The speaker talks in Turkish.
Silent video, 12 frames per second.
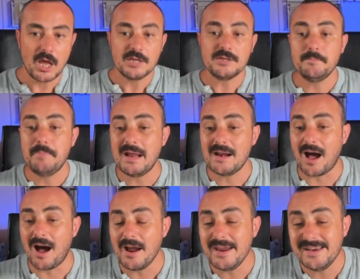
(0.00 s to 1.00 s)
Şimdi ben
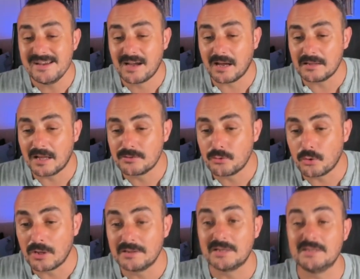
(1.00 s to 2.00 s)
aynı kalanlı
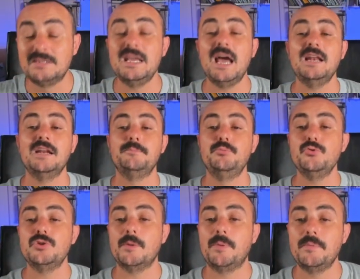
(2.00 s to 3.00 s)
olanları diğerleri
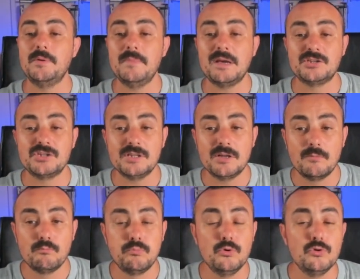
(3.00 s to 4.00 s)
büyük yapabilmek için
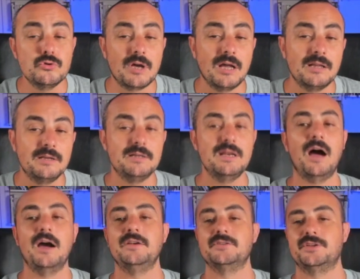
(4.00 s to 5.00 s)
bunun kalanıyla
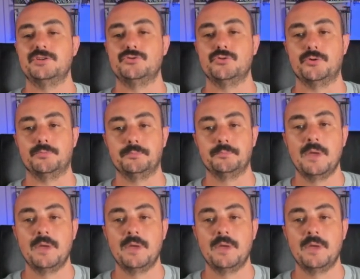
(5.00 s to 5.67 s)
aynı seçiyorum.